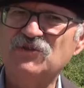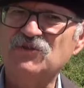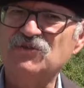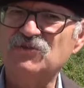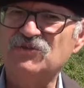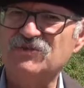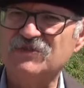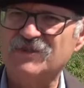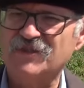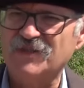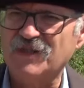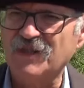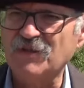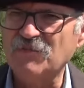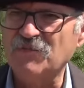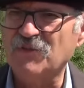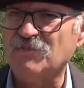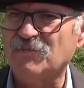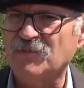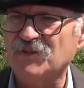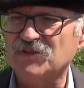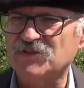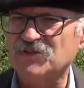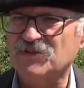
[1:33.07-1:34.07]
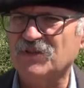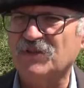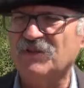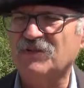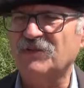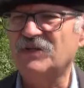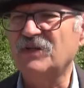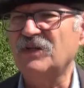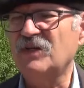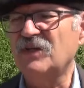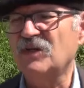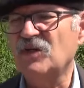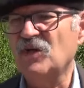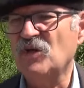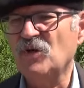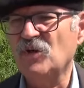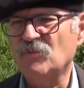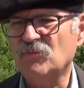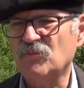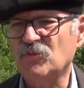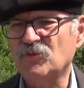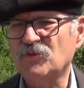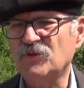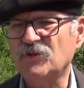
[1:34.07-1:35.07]
yüzyılın hemen başlarında
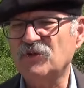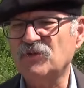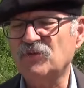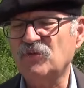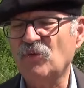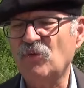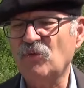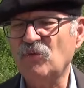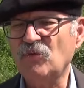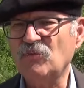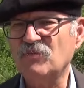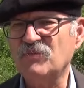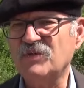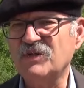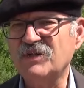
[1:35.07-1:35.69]
burada yoğun